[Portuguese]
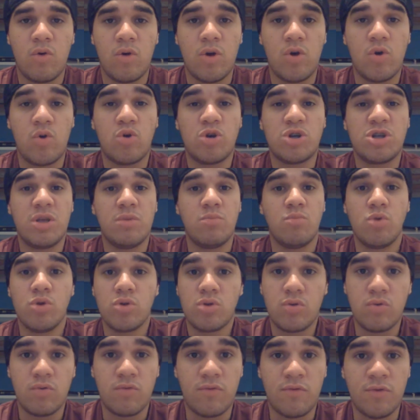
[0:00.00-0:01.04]
Eu gostei
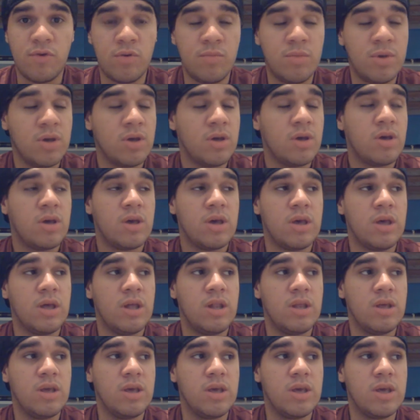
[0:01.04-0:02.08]
muito do filme.
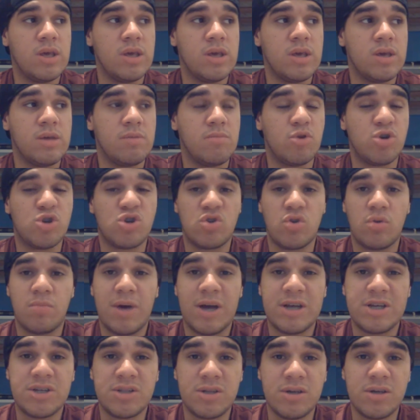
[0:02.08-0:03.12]
Ele mostrou
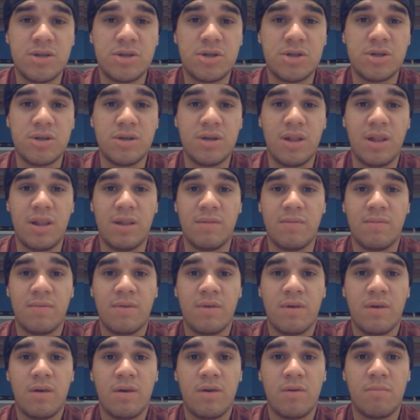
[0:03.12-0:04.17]
bastante
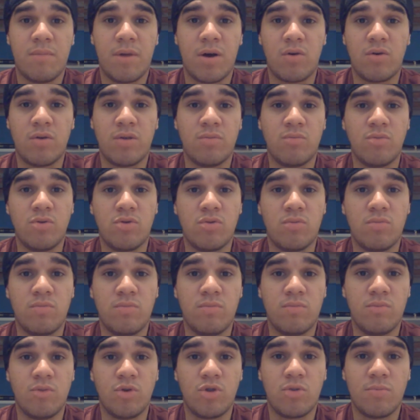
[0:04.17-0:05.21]
uma coisa muito,
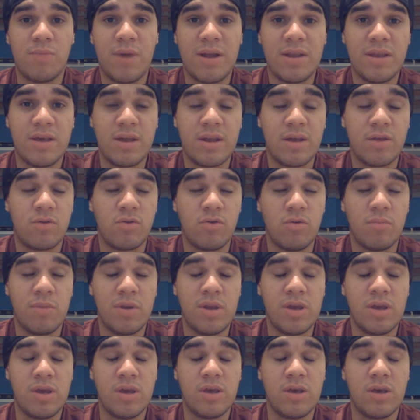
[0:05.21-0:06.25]
muito maneira
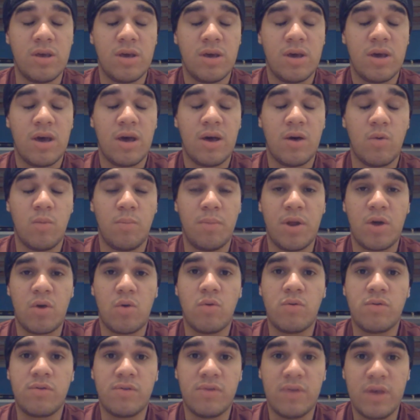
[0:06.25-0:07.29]
sobre o
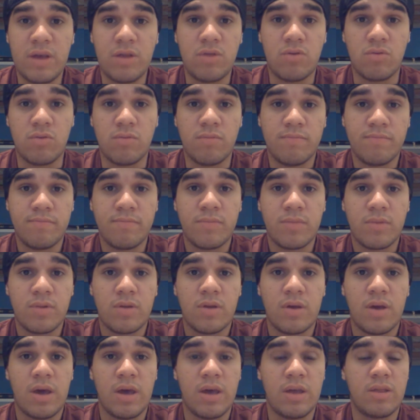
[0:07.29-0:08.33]
preconceito
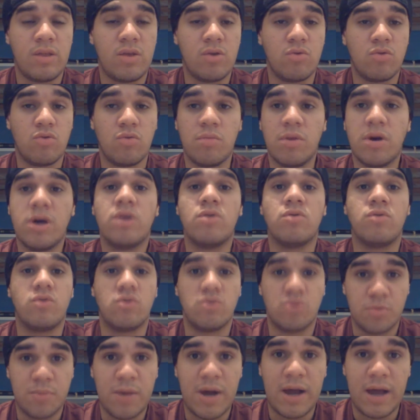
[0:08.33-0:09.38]
entre os humanos e
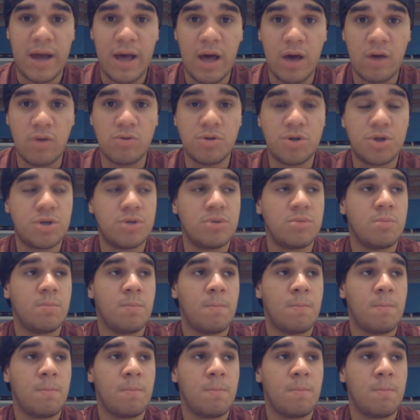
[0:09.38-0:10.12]
os macacos.